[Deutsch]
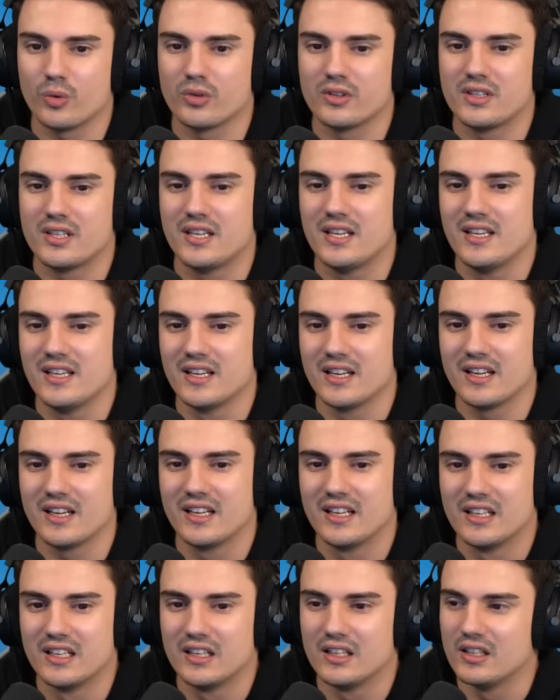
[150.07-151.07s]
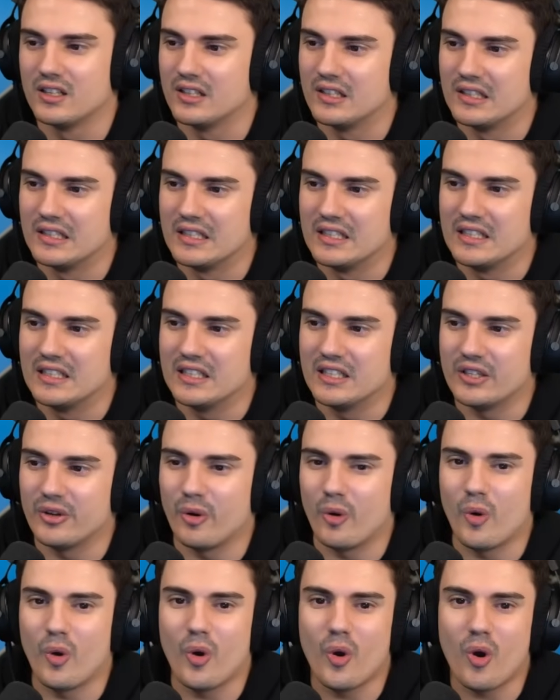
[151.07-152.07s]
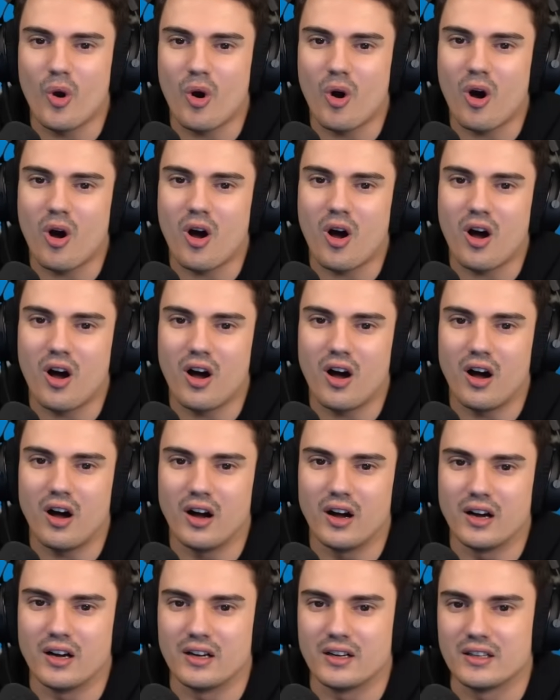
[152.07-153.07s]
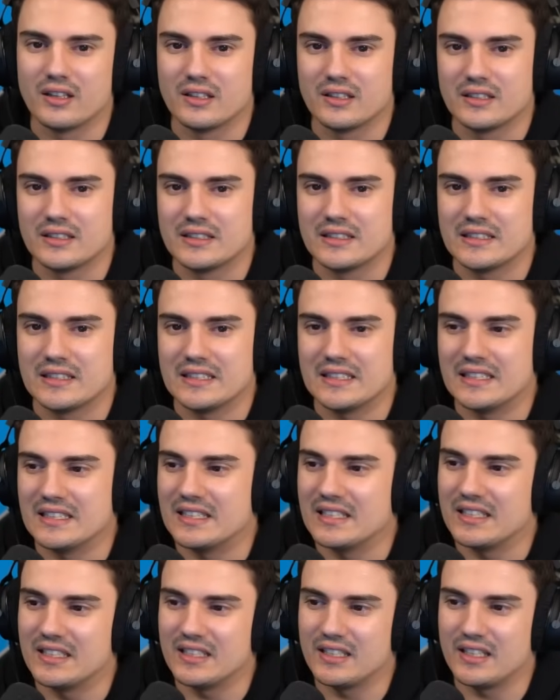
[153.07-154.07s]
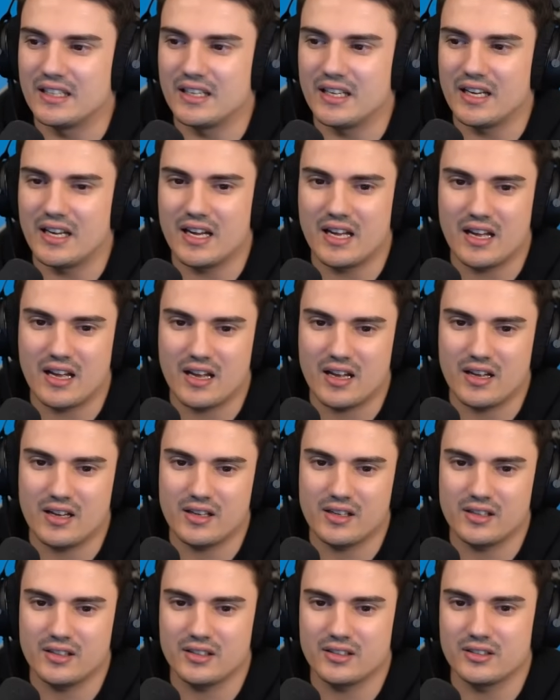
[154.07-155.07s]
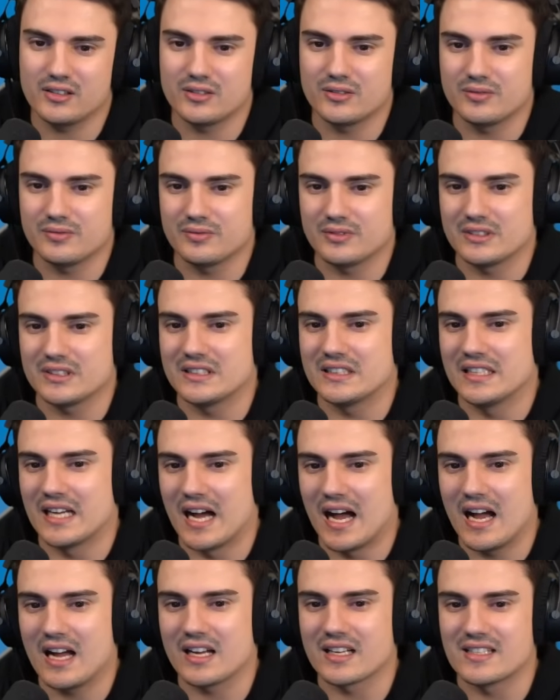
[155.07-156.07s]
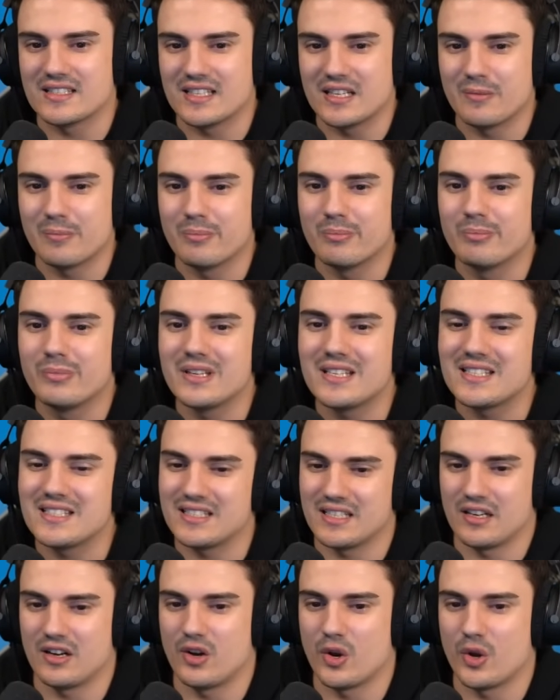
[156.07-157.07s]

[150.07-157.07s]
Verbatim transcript: Und hier, ja, ja, die Haare sehen ein bisschen